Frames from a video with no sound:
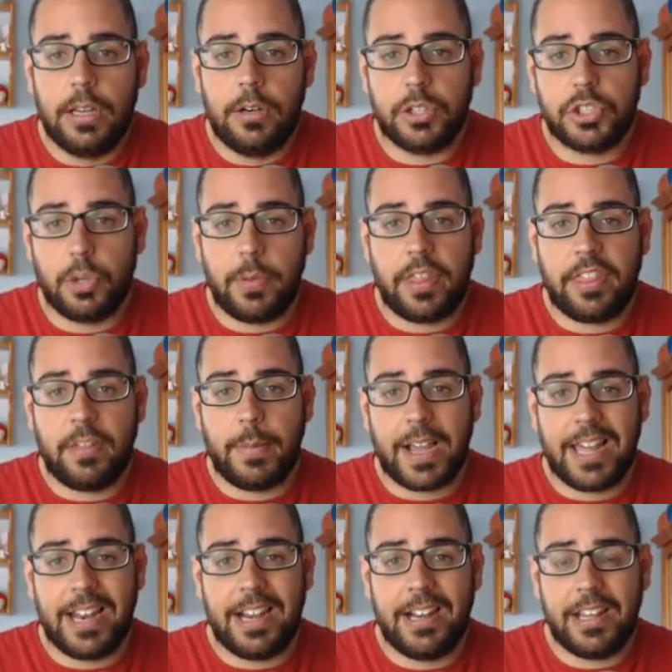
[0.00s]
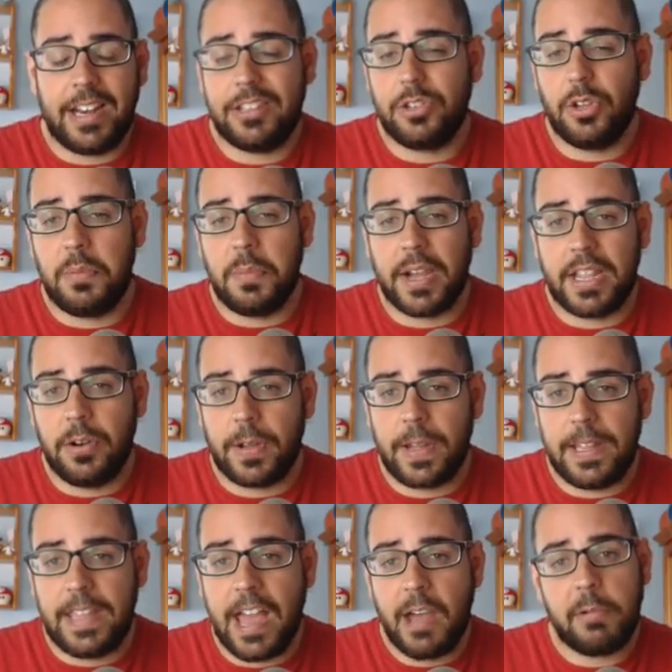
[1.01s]
los hombres de máscara negra. Esto imagino
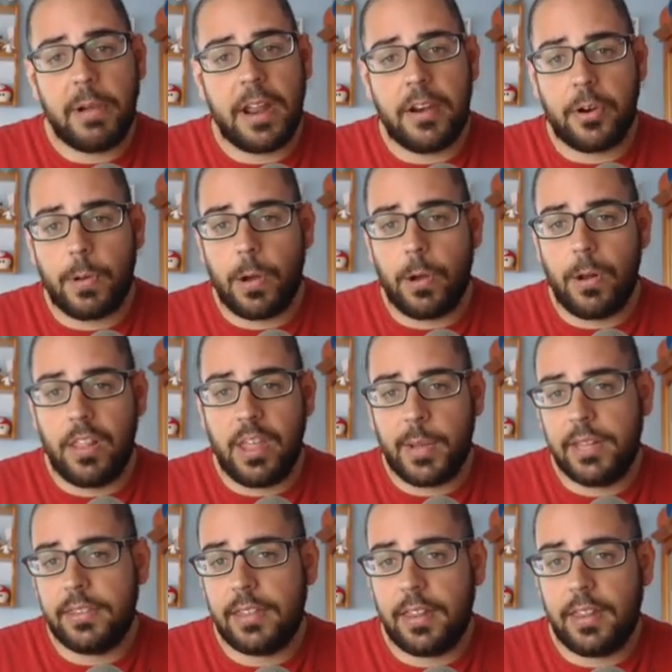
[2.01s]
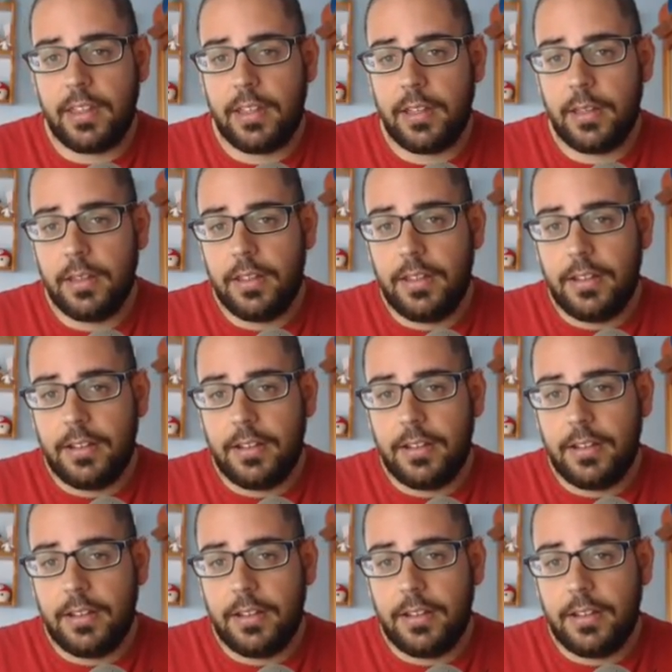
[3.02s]
que ya habrán robado el diamante de...